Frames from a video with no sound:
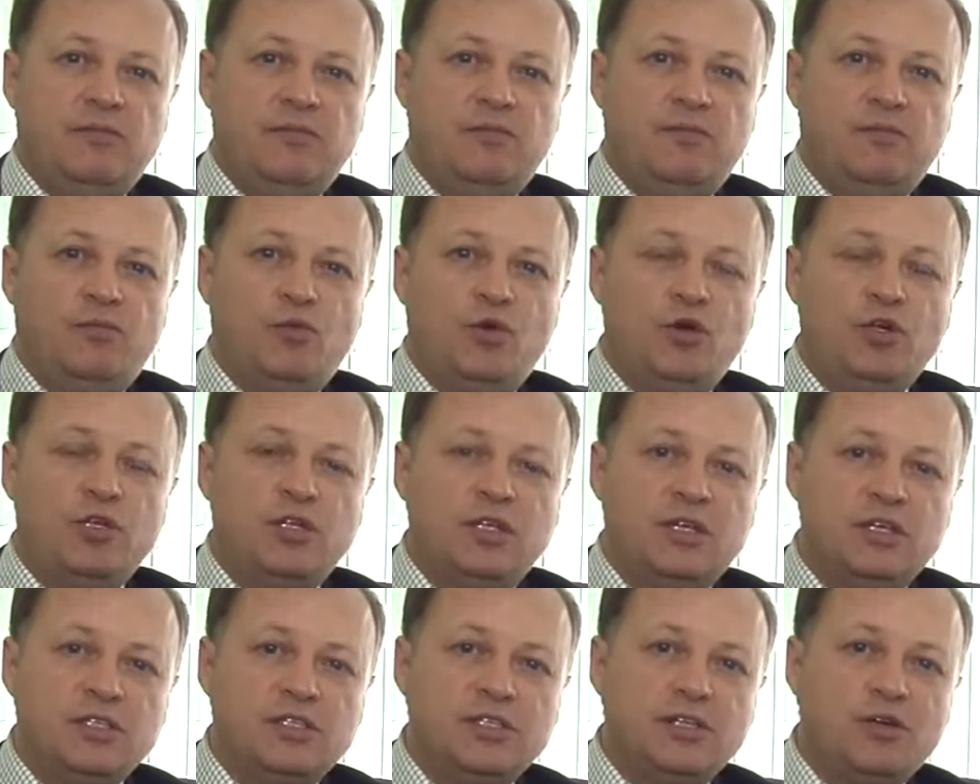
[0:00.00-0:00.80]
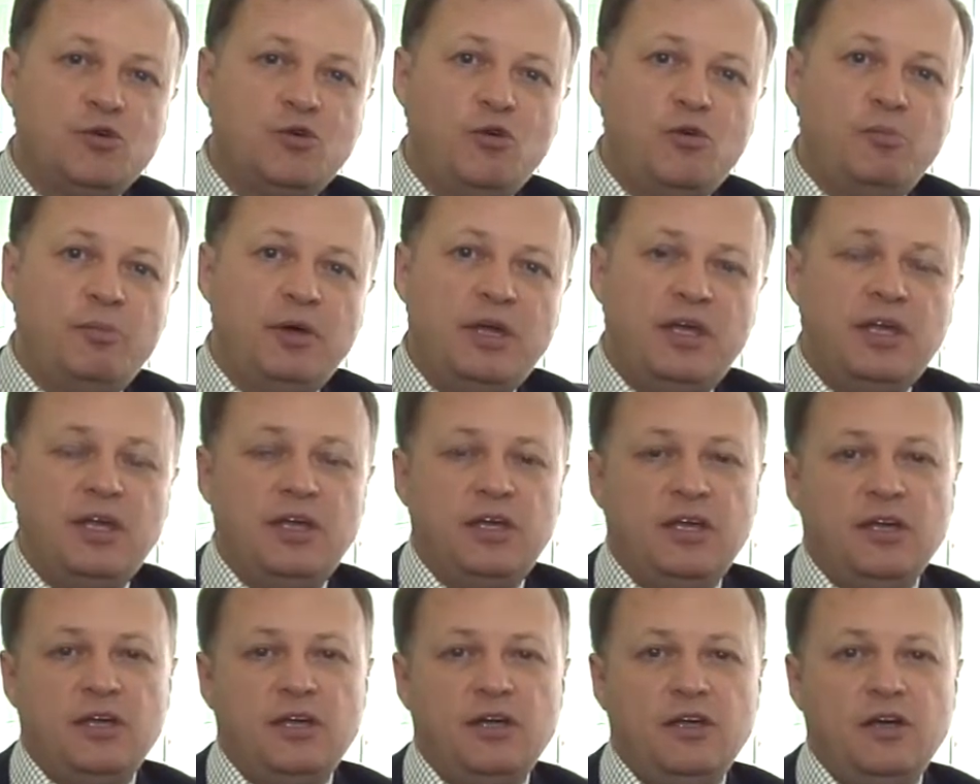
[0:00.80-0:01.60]
мой
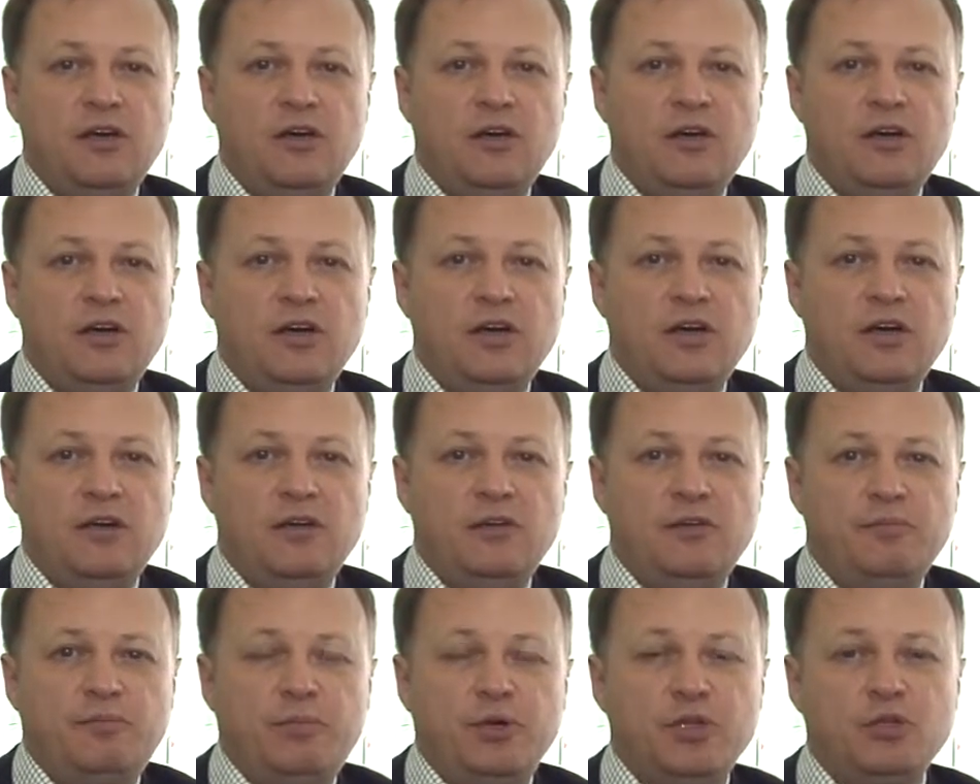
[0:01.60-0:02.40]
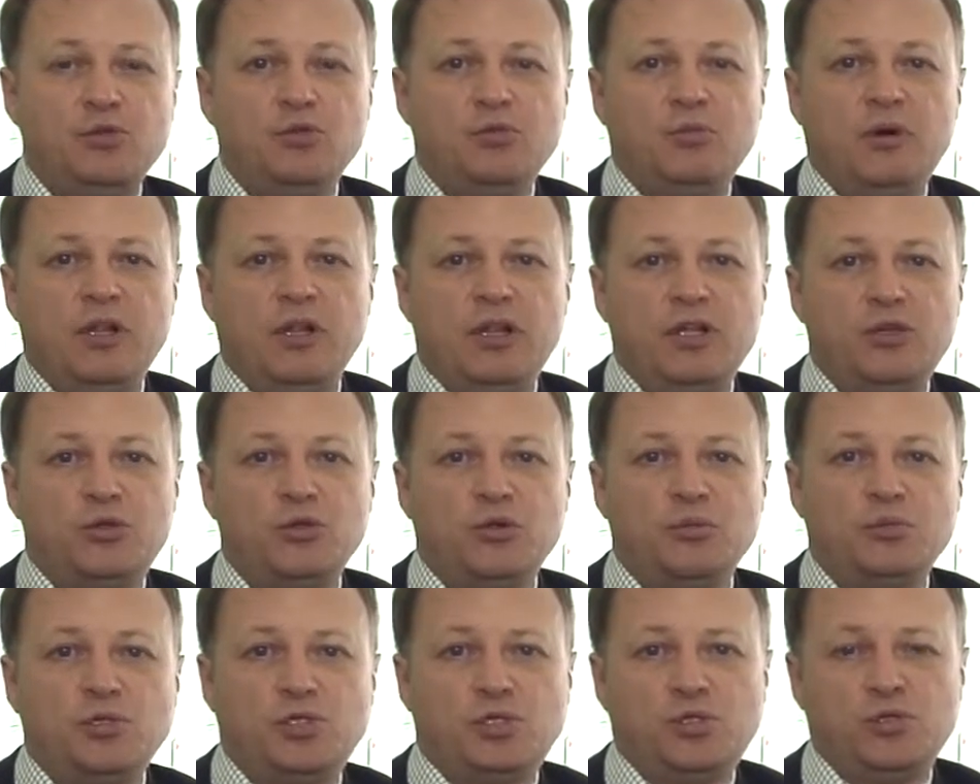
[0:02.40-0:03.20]
знакомый подумал о
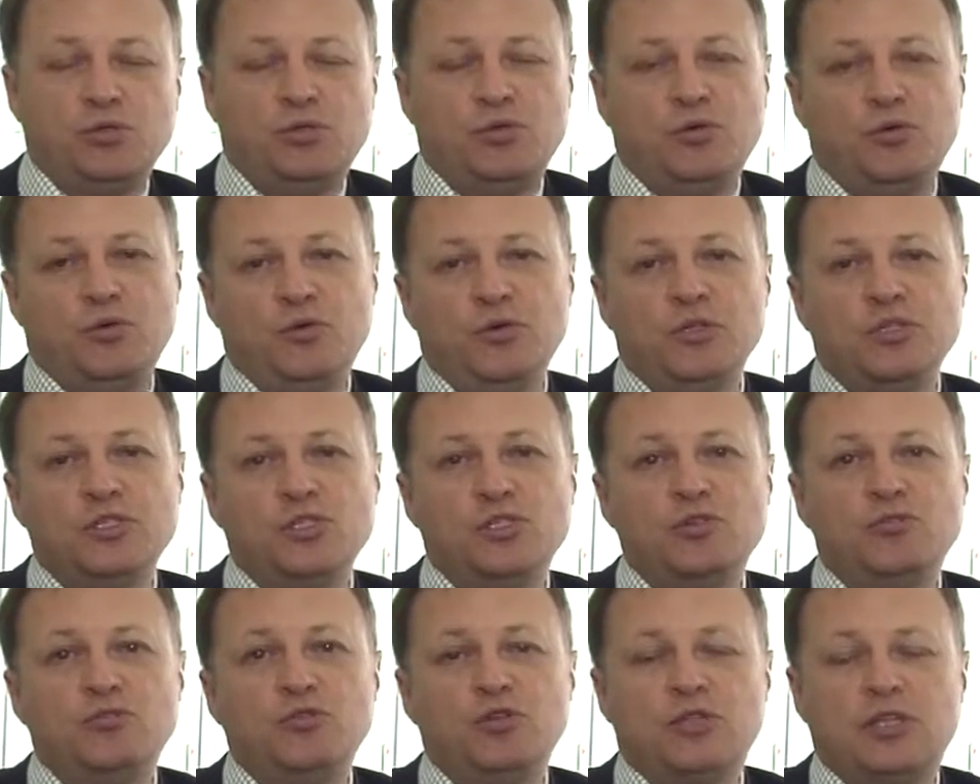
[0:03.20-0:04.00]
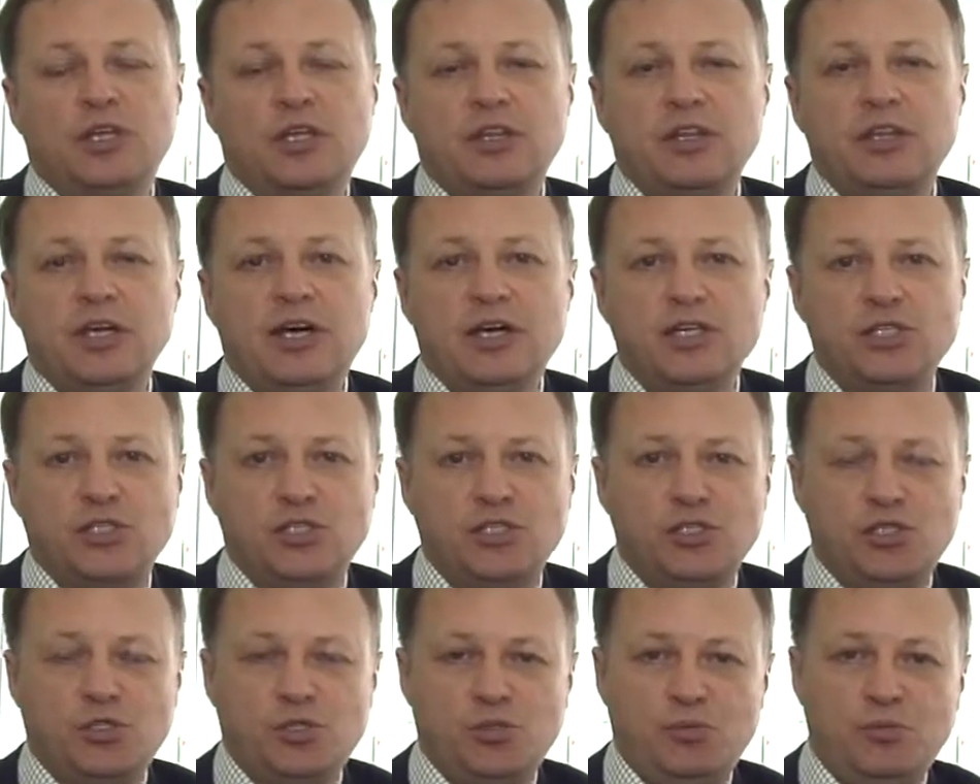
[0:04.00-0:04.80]
том, что он живет
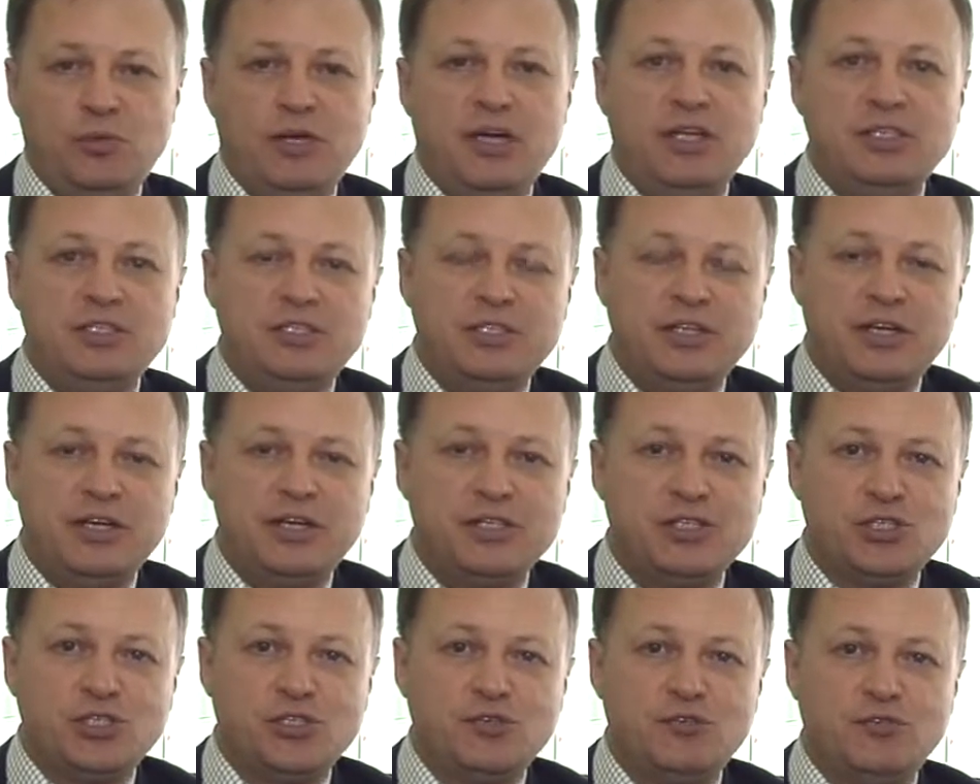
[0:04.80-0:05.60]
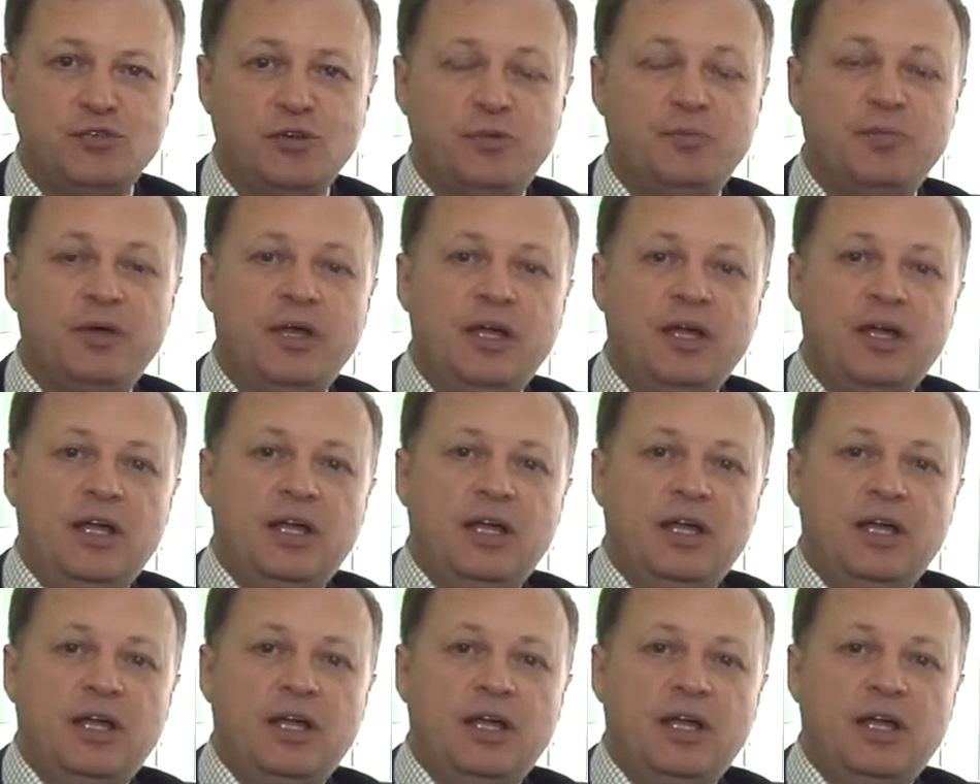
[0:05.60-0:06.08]
однажды, что мы один раз живем.